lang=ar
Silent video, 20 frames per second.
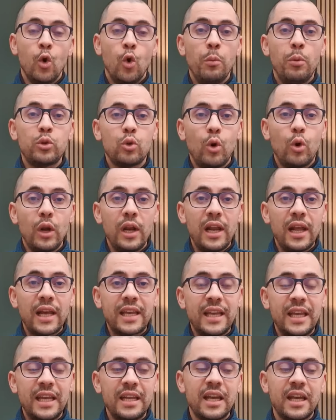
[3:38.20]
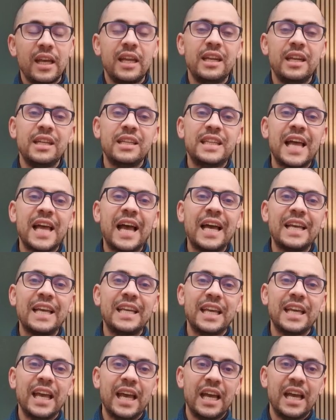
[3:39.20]
وبتقول لك هنا ان
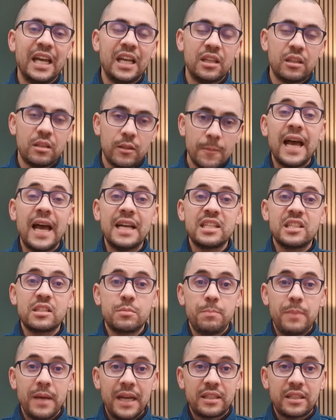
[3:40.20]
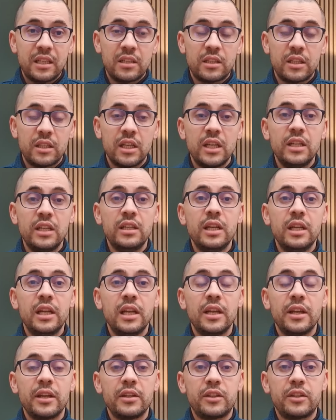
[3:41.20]
تحقيقات اثبتت ان
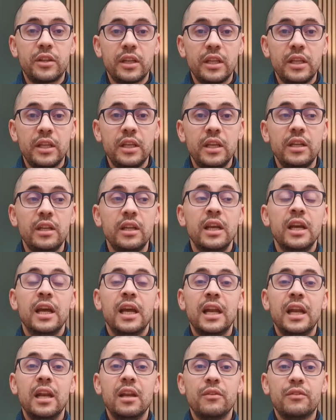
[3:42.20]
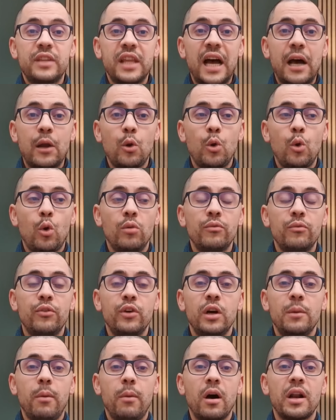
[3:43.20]
الاريتريين اللي افتعلوا العنف
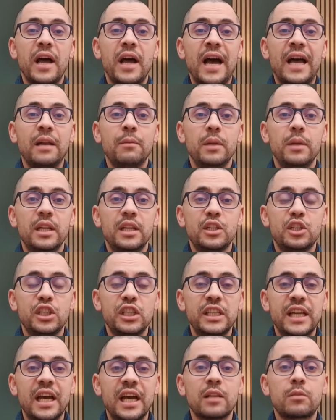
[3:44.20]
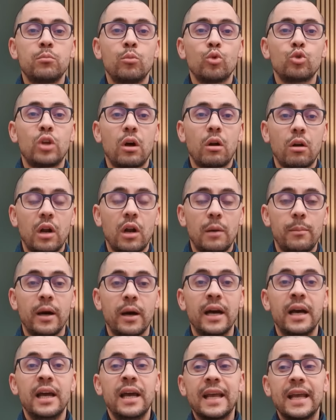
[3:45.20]
عباره عن ميليشيات
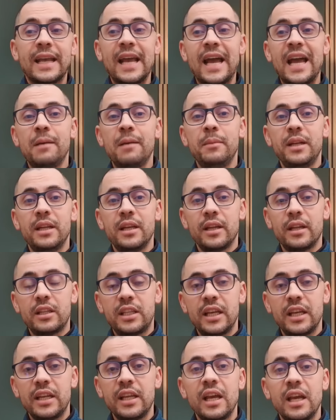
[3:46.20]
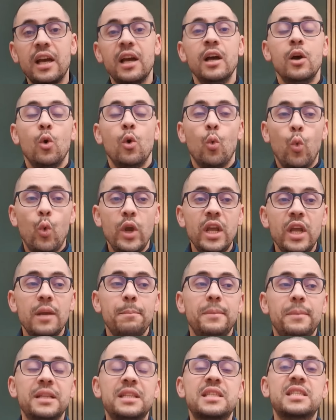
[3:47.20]
مدربه جايه من اريتريا
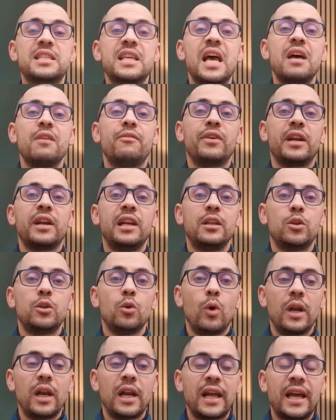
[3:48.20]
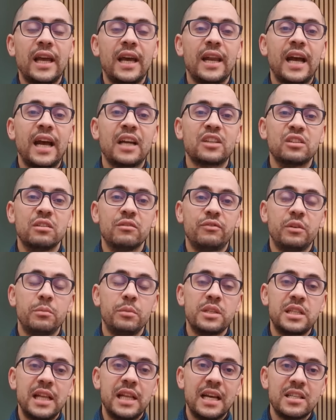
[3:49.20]
وبتسافر لدول الخارج عشان في
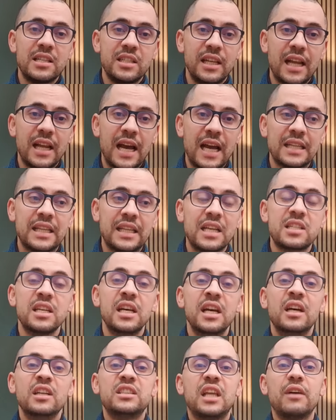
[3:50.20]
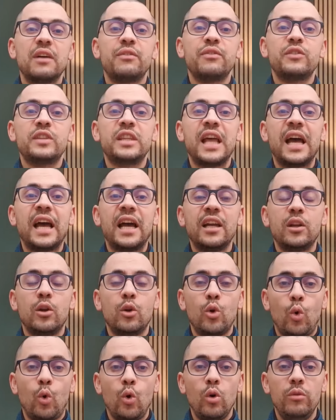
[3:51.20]
مثل هذه الأحداث تفتعل
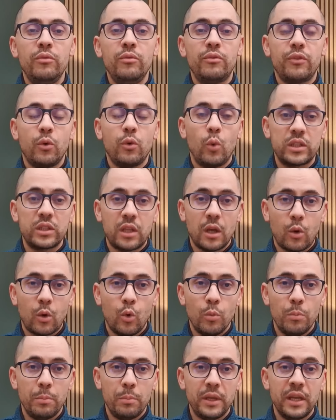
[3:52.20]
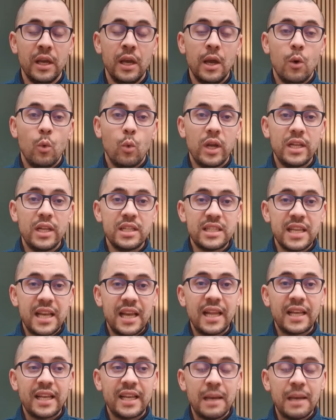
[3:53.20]
العنف وتقوم به
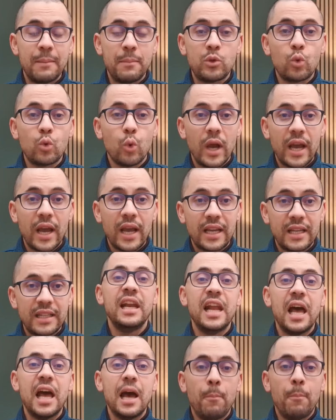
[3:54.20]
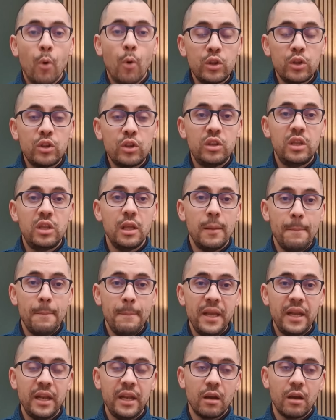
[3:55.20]
ولذلك هي بتؤكد لابد
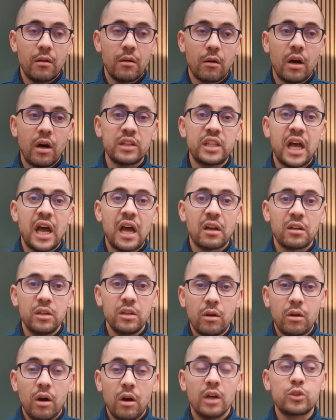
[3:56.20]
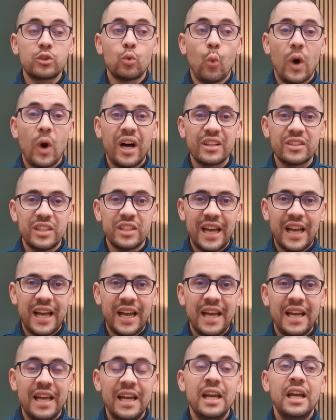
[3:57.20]
من إجراء تحقيقات
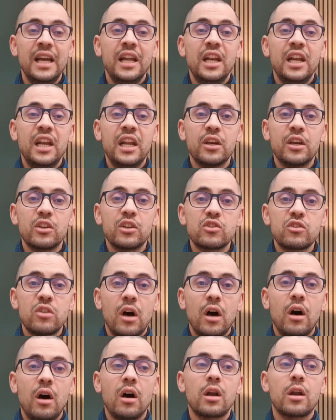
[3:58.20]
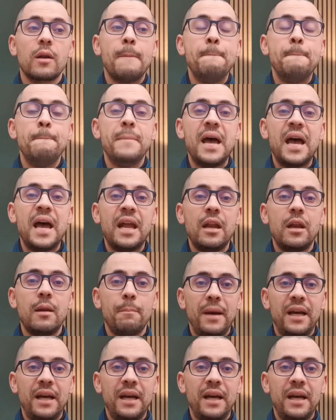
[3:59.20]
واضحة لإظهار من